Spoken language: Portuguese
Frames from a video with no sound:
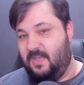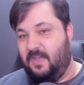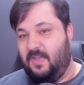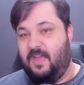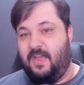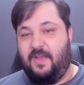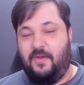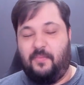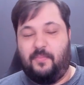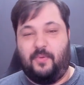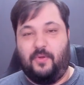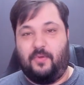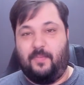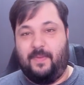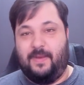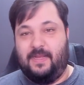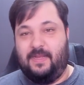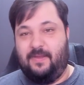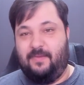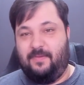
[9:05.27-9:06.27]
É um pouco
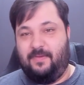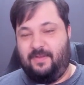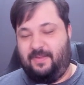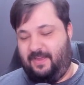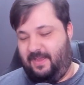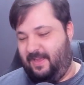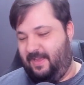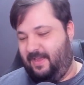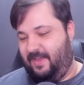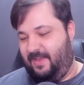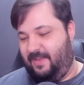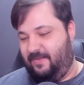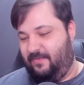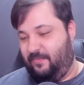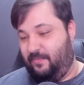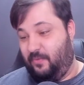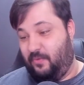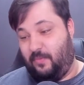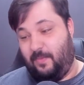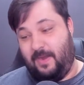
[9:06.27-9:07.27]
mais. É, é, é
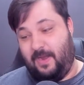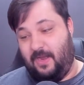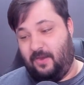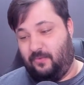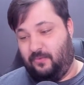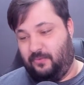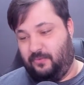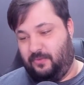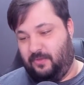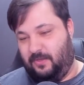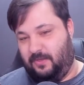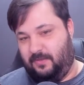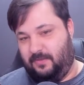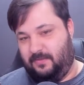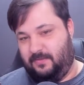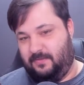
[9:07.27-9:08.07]
um pouco mais agudo, ó.